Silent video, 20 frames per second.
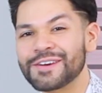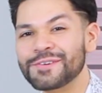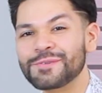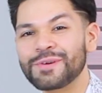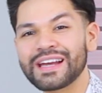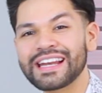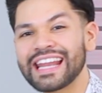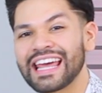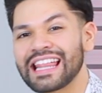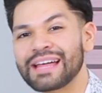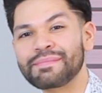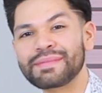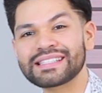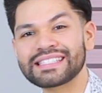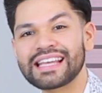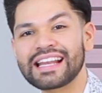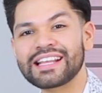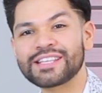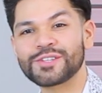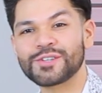No hay nada
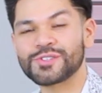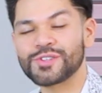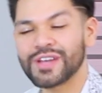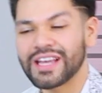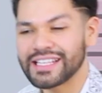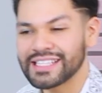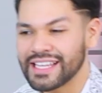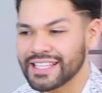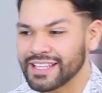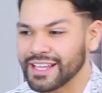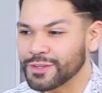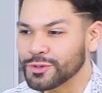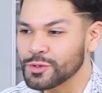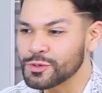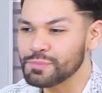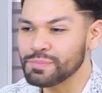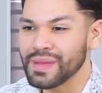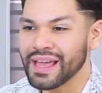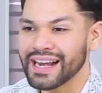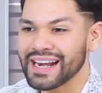más delicioso que sentir
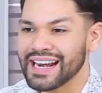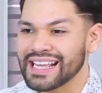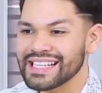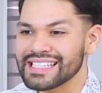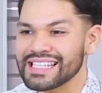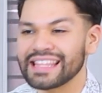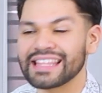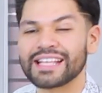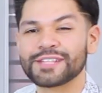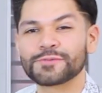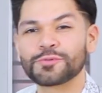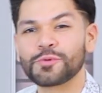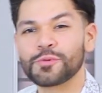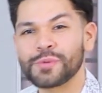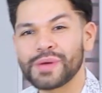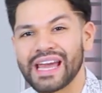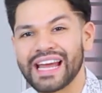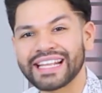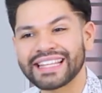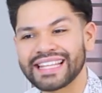tus piernas
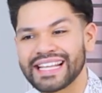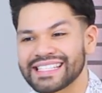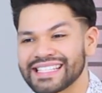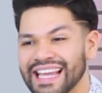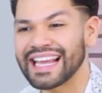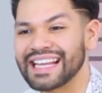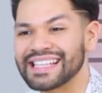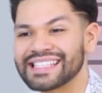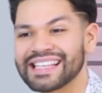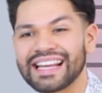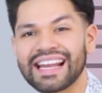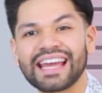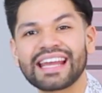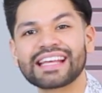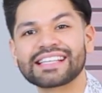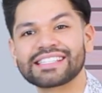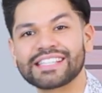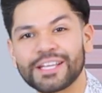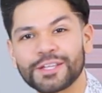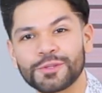descubiertas, que les dé el
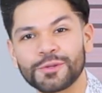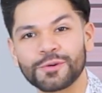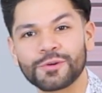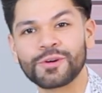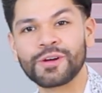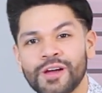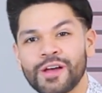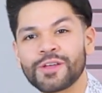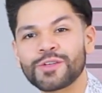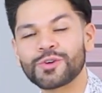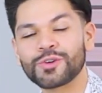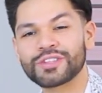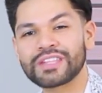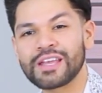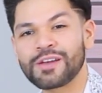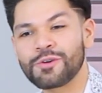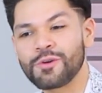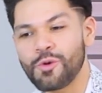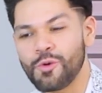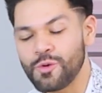airecito. Yo
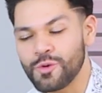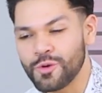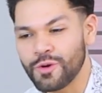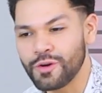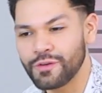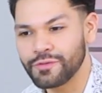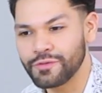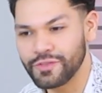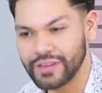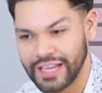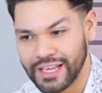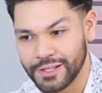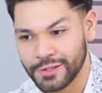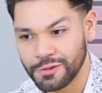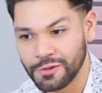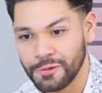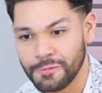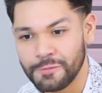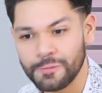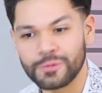tengo un
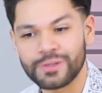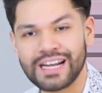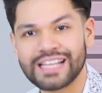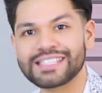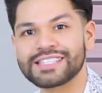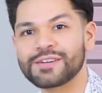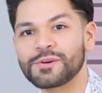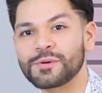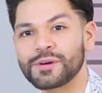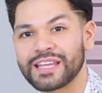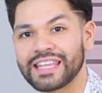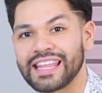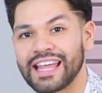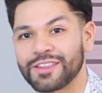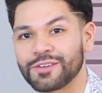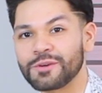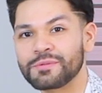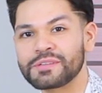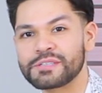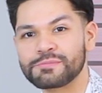conflicto, una
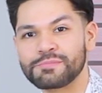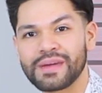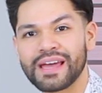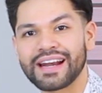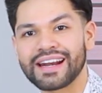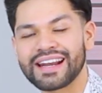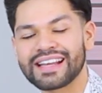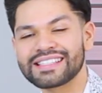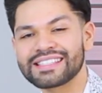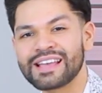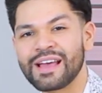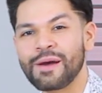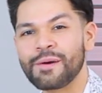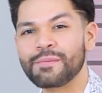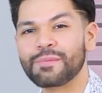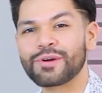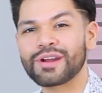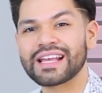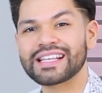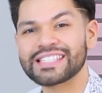inseguridad con mis piernas
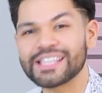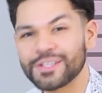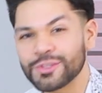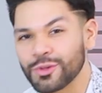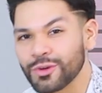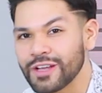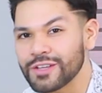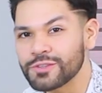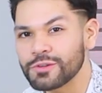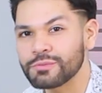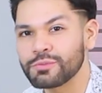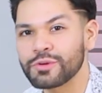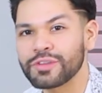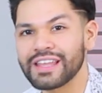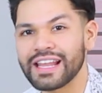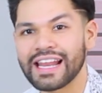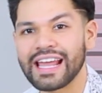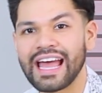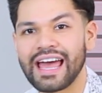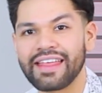porque siento que son muy
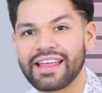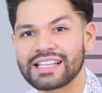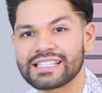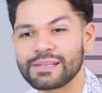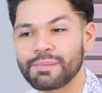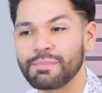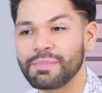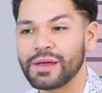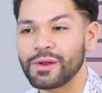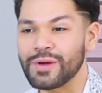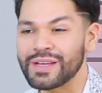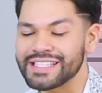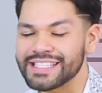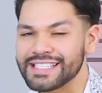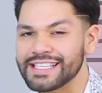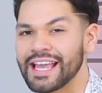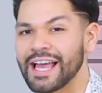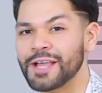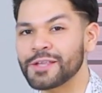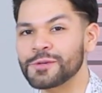delgadas, pero
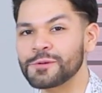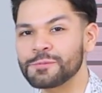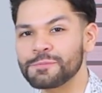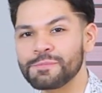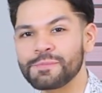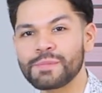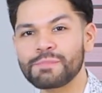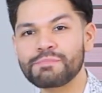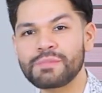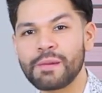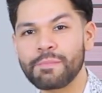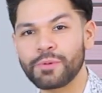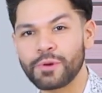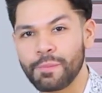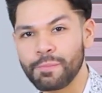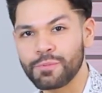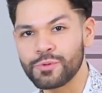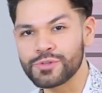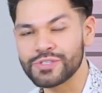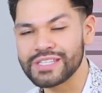este año me
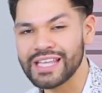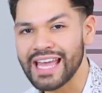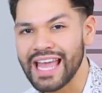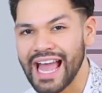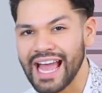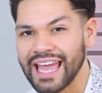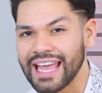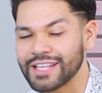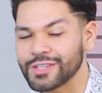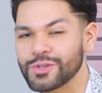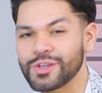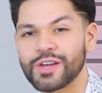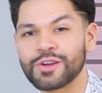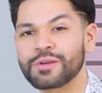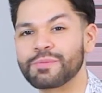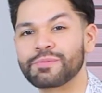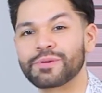propuse a que eso ya no